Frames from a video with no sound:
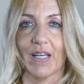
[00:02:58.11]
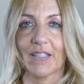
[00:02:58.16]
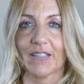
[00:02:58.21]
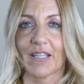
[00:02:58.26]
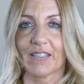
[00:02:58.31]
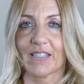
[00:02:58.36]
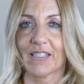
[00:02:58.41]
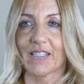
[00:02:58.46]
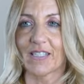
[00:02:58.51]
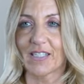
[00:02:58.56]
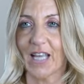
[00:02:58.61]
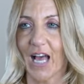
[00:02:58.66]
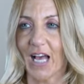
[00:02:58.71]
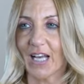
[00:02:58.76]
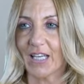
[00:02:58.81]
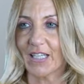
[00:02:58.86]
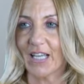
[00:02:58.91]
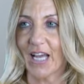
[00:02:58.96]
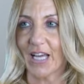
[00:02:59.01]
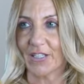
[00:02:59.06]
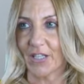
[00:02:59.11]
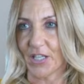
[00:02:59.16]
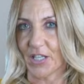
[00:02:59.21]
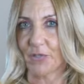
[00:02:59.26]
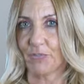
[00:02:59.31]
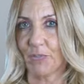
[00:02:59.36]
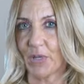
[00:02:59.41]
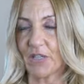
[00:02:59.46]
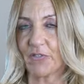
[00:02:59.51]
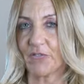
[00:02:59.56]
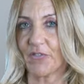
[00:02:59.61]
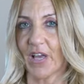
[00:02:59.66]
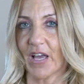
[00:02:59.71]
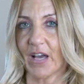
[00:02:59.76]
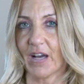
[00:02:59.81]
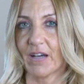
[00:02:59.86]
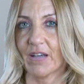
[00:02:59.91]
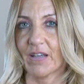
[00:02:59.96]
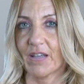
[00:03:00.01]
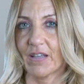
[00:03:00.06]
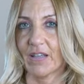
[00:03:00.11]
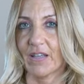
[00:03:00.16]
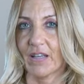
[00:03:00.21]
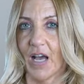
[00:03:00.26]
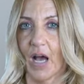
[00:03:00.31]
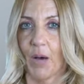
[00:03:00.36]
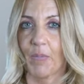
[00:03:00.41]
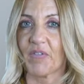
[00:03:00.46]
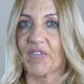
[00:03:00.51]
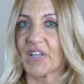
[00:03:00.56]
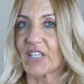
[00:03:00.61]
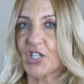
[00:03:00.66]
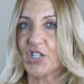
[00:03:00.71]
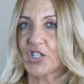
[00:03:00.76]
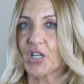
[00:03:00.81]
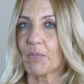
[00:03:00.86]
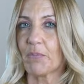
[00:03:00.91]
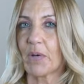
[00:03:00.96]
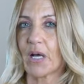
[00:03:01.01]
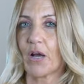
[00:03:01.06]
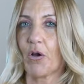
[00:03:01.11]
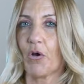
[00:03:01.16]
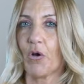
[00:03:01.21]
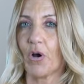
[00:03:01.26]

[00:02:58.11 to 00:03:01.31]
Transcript: dass ich sagen kann, ich bin wer. Aber wenn ich immer